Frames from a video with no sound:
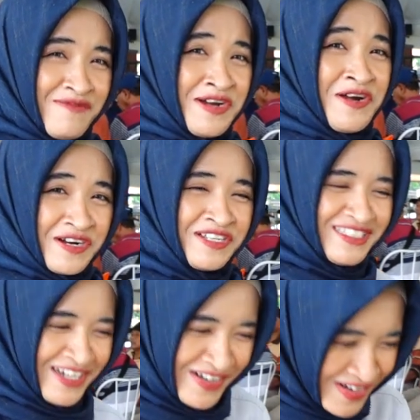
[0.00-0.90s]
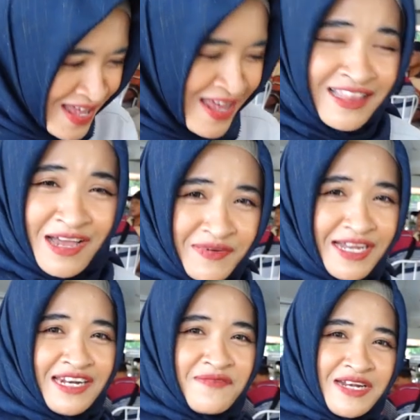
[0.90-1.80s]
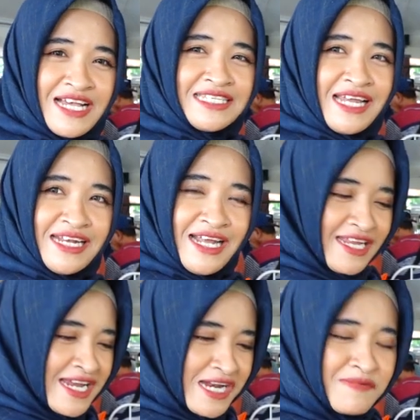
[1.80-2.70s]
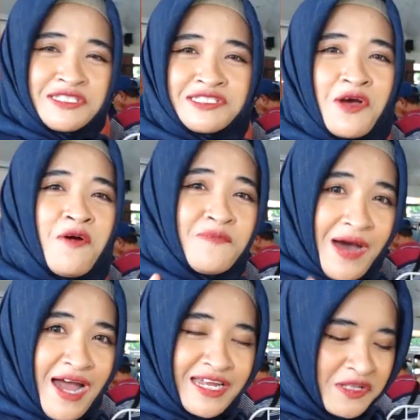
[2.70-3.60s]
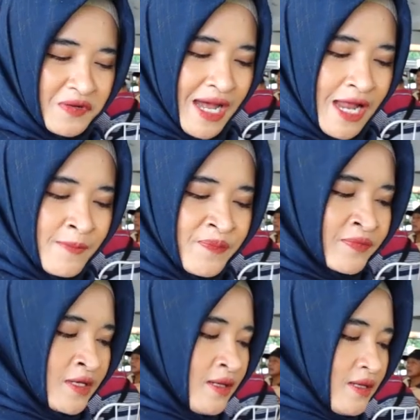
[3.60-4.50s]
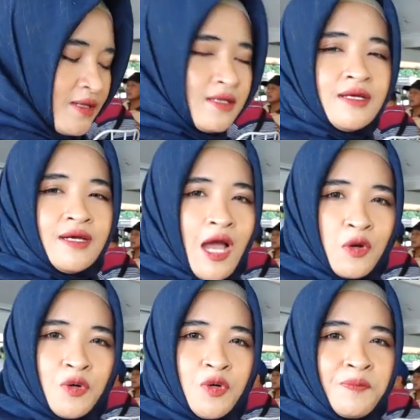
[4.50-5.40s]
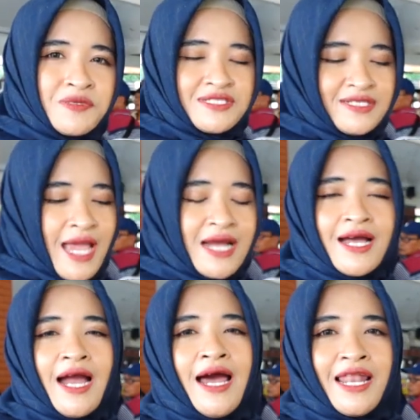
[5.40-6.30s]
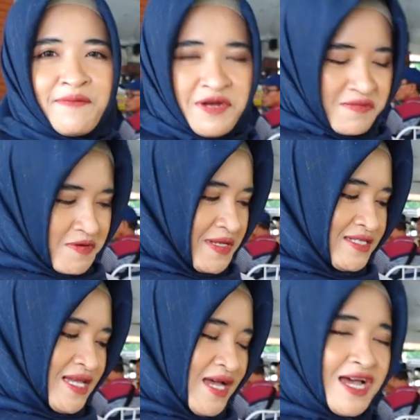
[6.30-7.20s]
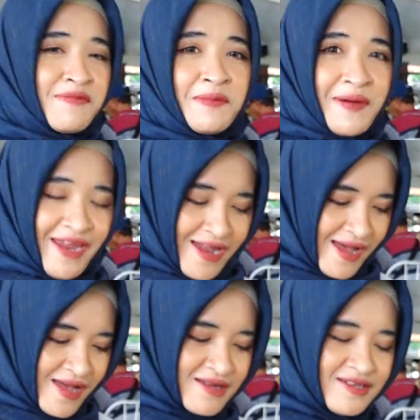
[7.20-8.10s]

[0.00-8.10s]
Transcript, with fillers: ya menurutku tapi karena penasaran dan ingin mencoba gitu kan aku pesennya agak kalap nih pemirsa nggak apa-apa ya